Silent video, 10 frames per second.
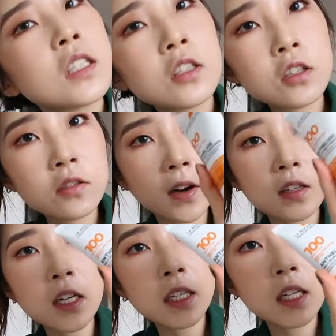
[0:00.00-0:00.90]
这支
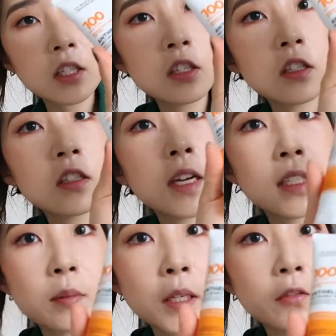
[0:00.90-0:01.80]
防晒它是
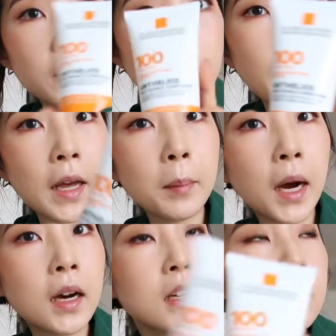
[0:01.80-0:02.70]
SPF 一百
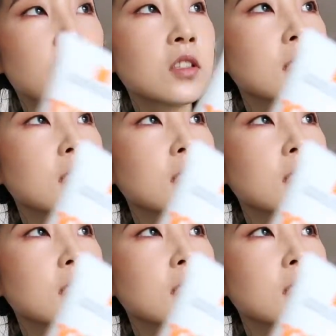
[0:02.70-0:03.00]
嘛？之